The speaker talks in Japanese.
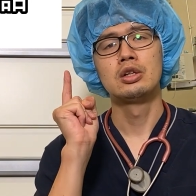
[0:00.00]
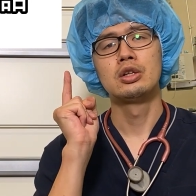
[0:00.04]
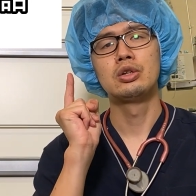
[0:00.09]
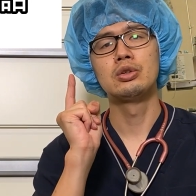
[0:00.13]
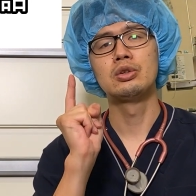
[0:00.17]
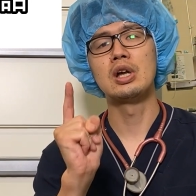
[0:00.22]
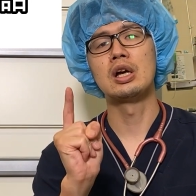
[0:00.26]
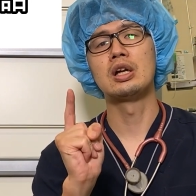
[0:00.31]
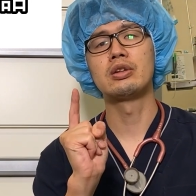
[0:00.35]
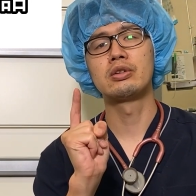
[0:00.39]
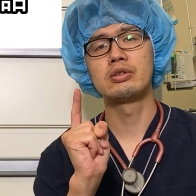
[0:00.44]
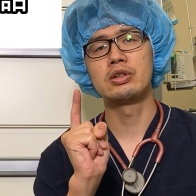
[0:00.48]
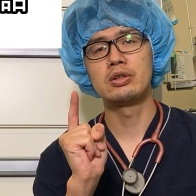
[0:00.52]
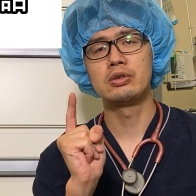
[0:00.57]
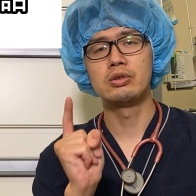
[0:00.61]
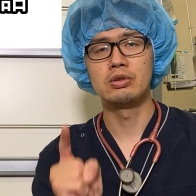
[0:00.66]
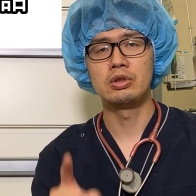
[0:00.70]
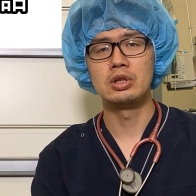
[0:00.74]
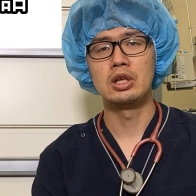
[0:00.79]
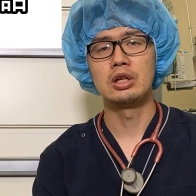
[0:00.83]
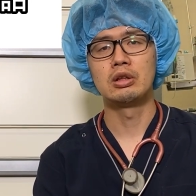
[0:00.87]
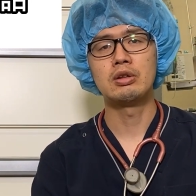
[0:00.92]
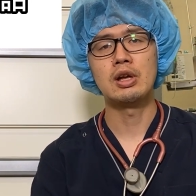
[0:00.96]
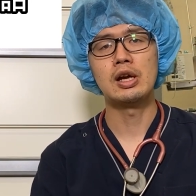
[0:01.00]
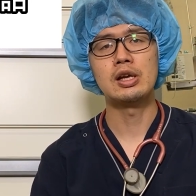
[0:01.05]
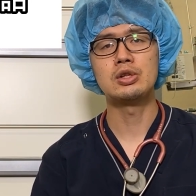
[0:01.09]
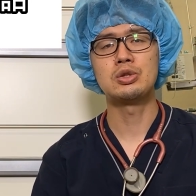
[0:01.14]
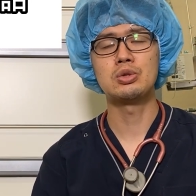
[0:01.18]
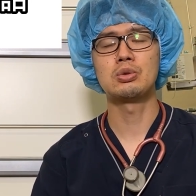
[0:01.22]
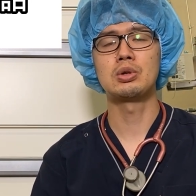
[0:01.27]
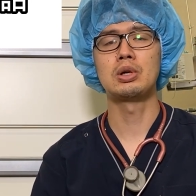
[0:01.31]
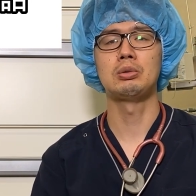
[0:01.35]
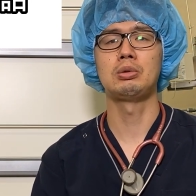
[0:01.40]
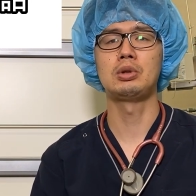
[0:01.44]
油断せずに体
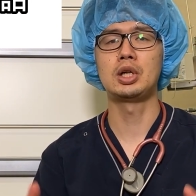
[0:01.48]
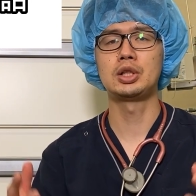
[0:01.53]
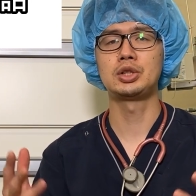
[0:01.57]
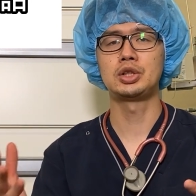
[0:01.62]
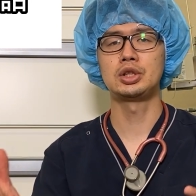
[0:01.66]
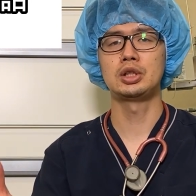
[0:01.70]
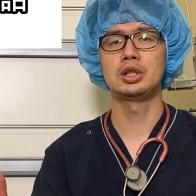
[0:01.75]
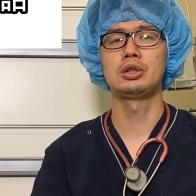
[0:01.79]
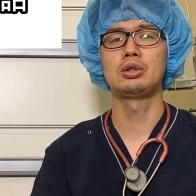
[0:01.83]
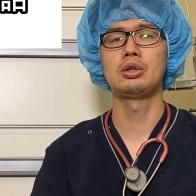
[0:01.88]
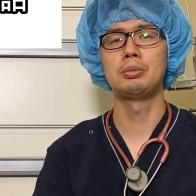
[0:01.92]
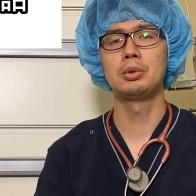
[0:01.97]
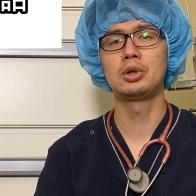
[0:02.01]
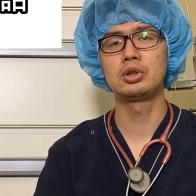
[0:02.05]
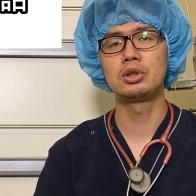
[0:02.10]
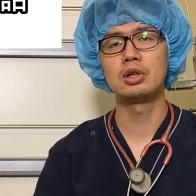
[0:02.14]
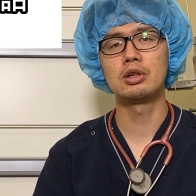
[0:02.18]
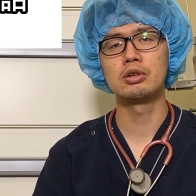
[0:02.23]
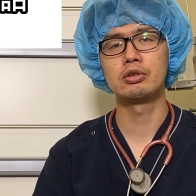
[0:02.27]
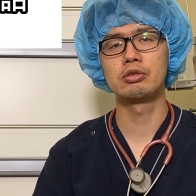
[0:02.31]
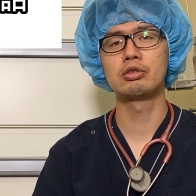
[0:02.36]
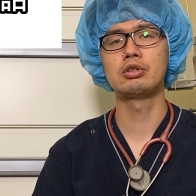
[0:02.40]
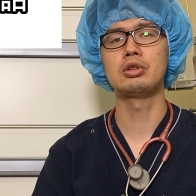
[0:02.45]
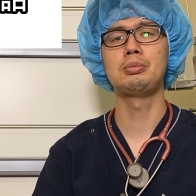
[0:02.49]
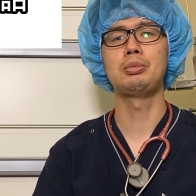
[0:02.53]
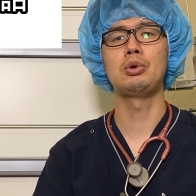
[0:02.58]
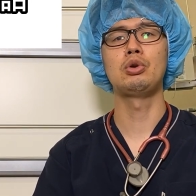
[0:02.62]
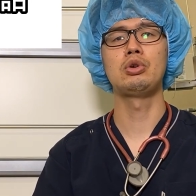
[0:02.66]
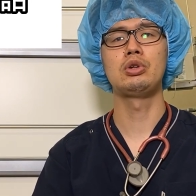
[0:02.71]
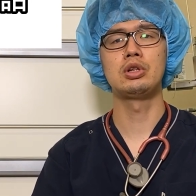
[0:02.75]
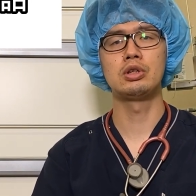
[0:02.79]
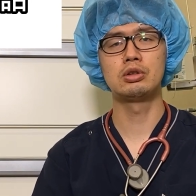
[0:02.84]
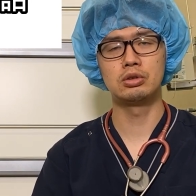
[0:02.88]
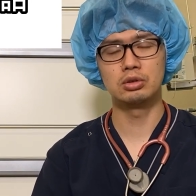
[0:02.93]
調がおかしいなと思ったらすぐ
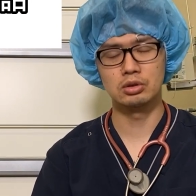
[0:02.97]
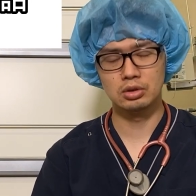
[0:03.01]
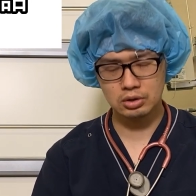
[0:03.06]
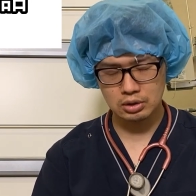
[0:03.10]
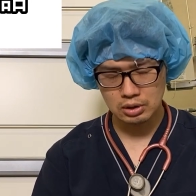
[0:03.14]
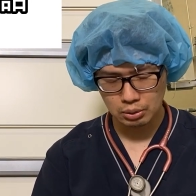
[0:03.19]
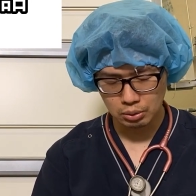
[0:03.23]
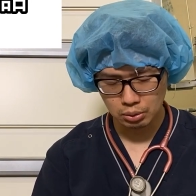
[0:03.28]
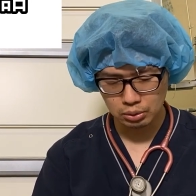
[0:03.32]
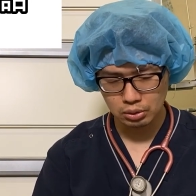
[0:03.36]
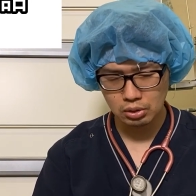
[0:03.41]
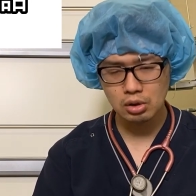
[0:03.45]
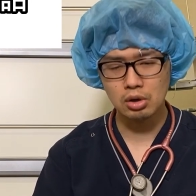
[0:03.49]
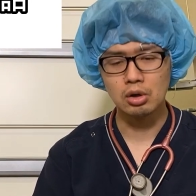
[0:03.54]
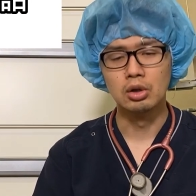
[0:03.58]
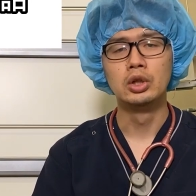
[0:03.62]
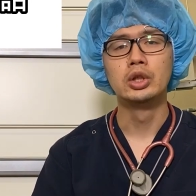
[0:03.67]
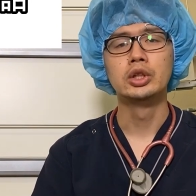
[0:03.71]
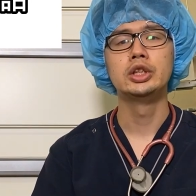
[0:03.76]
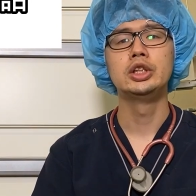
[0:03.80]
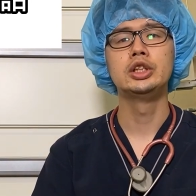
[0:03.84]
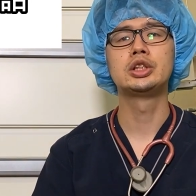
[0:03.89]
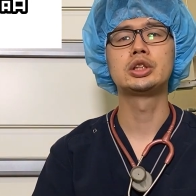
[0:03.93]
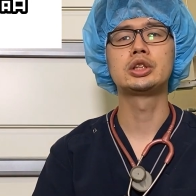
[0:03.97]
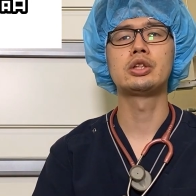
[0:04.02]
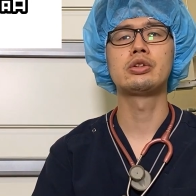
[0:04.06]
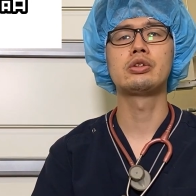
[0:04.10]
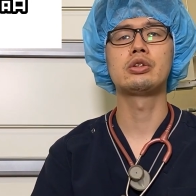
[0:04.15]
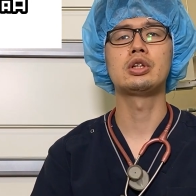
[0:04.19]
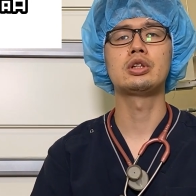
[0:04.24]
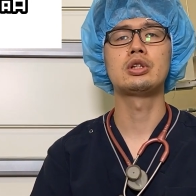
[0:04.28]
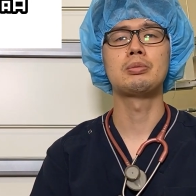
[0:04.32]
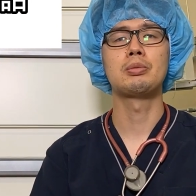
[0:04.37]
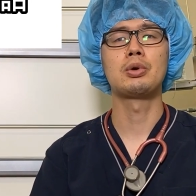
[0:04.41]
病院に行くっていうようなことを意識
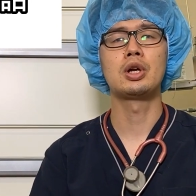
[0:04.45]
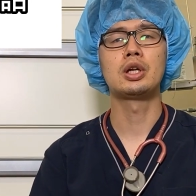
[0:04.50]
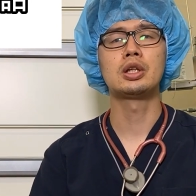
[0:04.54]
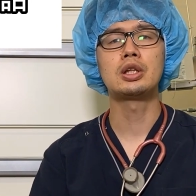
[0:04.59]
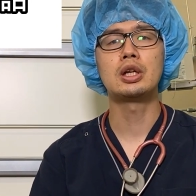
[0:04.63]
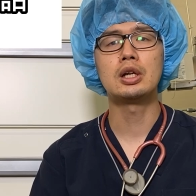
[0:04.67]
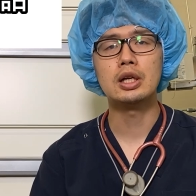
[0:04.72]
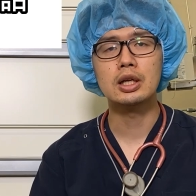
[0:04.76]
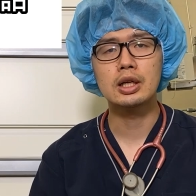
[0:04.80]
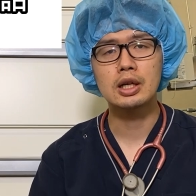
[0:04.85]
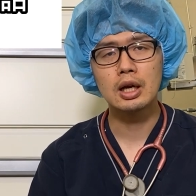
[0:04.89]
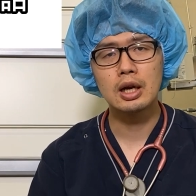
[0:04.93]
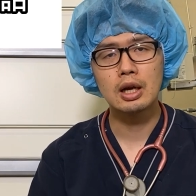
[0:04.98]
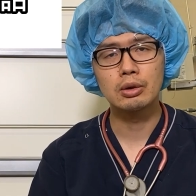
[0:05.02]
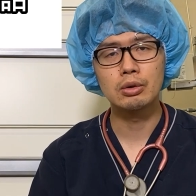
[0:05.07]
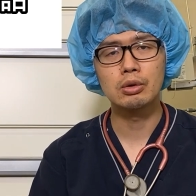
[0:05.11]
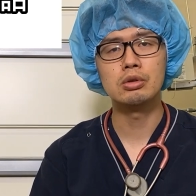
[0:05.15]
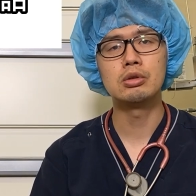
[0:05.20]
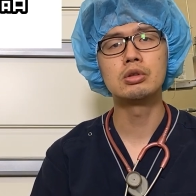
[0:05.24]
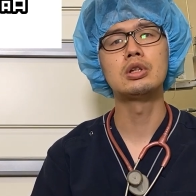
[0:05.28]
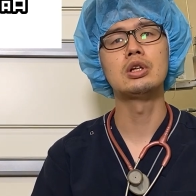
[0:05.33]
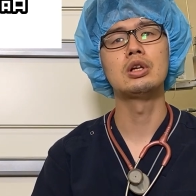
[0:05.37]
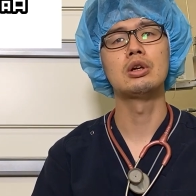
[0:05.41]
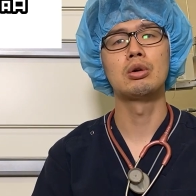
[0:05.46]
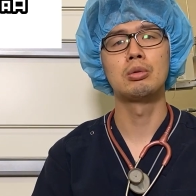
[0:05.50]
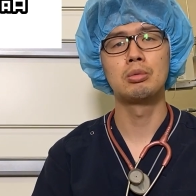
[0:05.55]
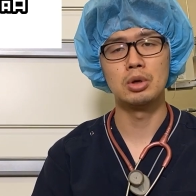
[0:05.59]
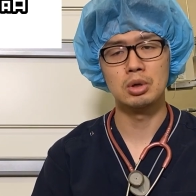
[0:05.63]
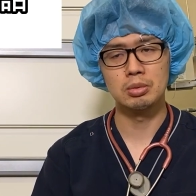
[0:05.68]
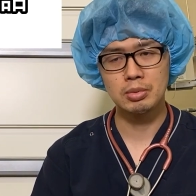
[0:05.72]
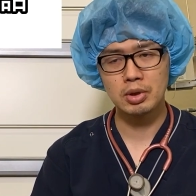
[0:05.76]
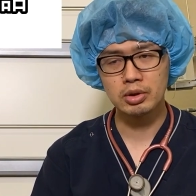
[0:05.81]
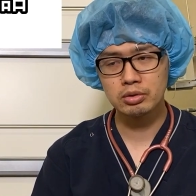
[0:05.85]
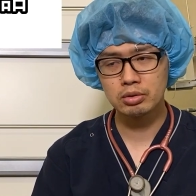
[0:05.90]
づけてもらえたらいいかなというふうに
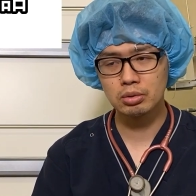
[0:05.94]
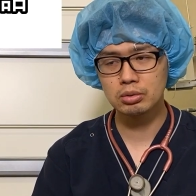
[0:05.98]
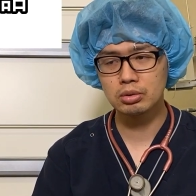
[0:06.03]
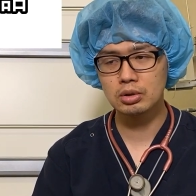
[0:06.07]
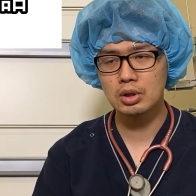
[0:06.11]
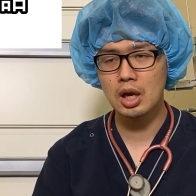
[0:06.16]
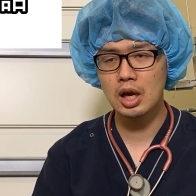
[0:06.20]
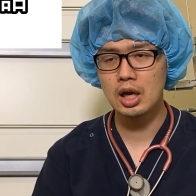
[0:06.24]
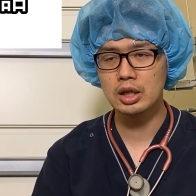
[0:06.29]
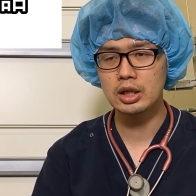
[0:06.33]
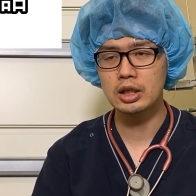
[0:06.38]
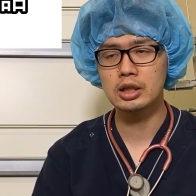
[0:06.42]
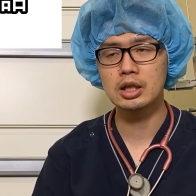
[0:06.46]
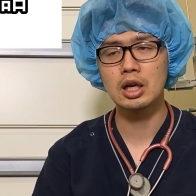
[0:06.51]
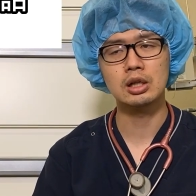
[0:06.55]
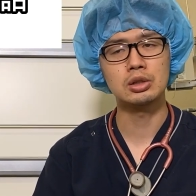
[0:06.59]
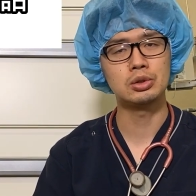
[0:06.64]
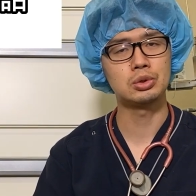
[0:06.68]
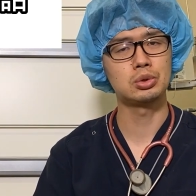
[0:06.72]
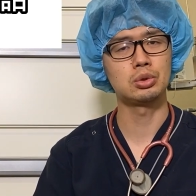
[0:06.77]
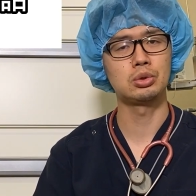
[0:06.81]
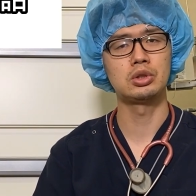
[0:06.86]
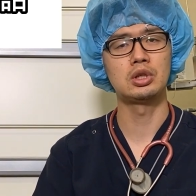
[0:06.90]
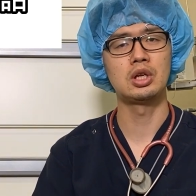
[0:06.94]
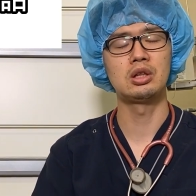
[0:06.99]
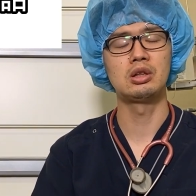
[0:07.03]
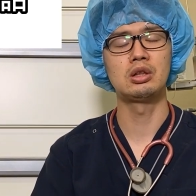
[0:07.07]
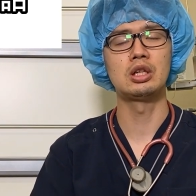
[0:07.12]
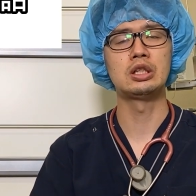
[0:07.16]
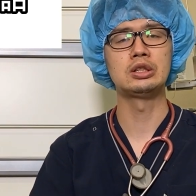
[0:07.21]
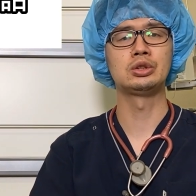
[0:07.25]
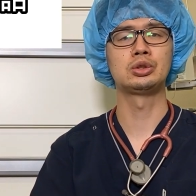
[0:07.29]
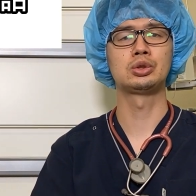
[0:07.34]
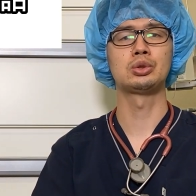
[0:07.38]
思いますそんな胃拡張胃粘
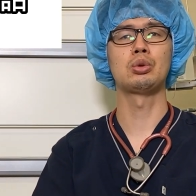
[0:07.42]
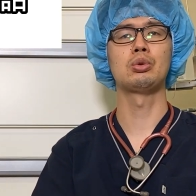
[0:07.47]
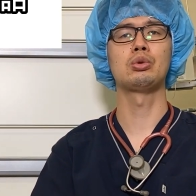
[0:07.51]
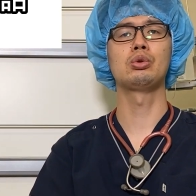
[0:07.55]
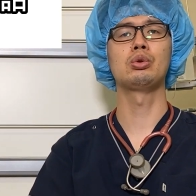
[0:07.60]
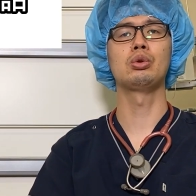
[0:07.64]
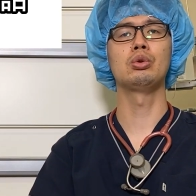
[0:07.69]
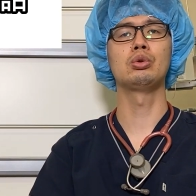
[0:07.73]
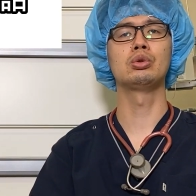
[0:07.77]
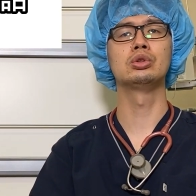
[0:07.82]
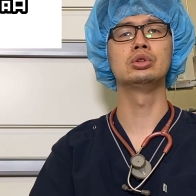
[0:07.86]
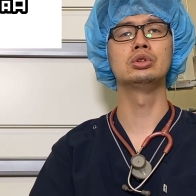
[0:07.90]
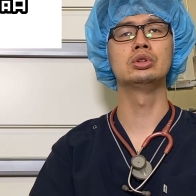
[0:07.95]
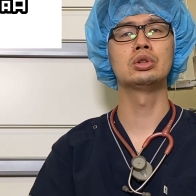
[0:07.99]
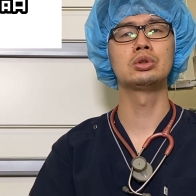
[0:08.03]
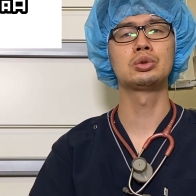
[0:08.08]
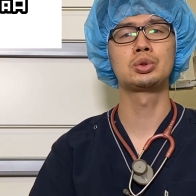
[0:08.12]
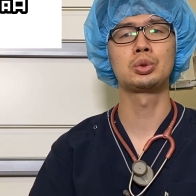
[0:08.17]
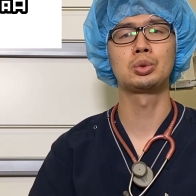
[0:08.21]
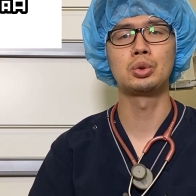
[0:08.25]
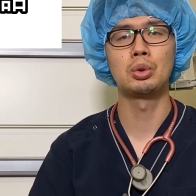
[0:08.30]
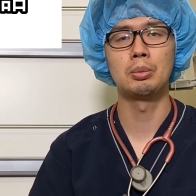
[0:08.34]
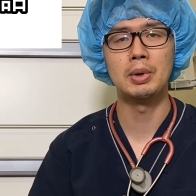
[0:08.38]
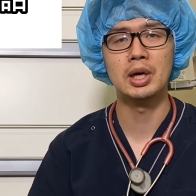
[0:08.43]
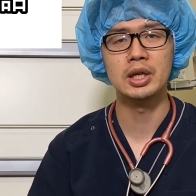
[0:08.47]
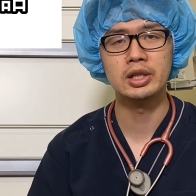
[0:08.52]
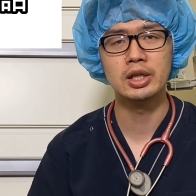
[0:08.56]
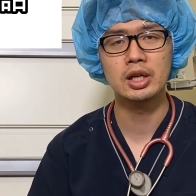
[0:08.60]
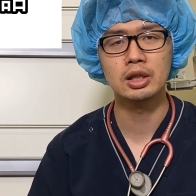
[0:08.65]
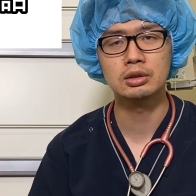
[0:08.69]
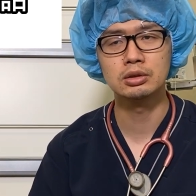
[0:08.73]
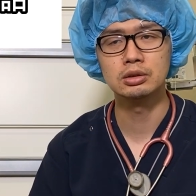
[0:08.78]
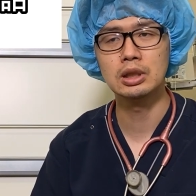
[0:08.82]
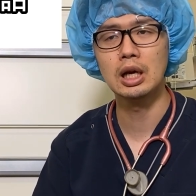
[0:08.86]
点症候群のちょっと
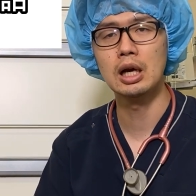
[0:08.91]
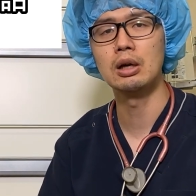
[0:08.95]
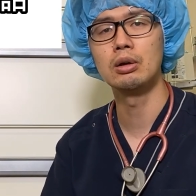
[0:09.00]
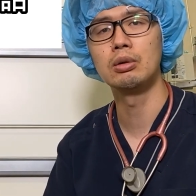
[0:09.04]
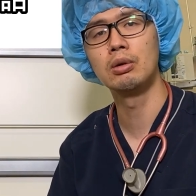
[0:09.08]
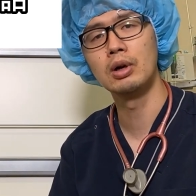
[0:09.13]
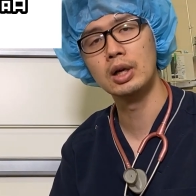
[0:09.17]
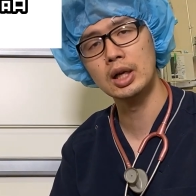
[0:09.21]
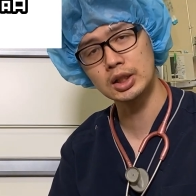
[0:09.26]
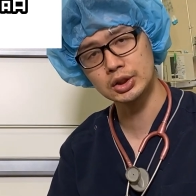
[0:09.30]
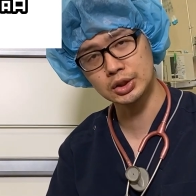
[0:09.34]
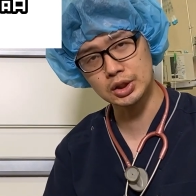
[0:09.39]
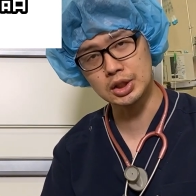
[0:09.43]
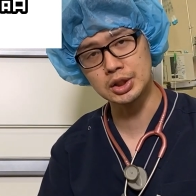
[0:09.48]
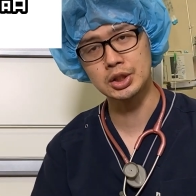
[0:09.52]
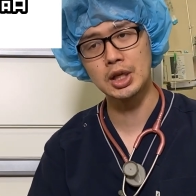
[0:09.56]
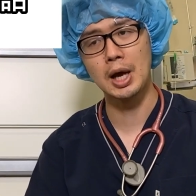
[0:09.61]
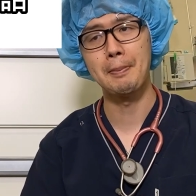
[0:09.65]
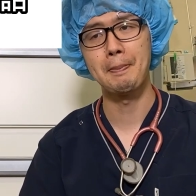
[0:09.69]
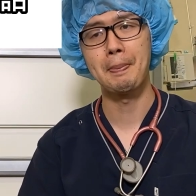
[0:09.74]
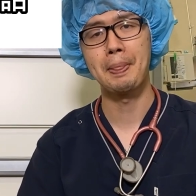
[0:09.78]
マニアックなお話でした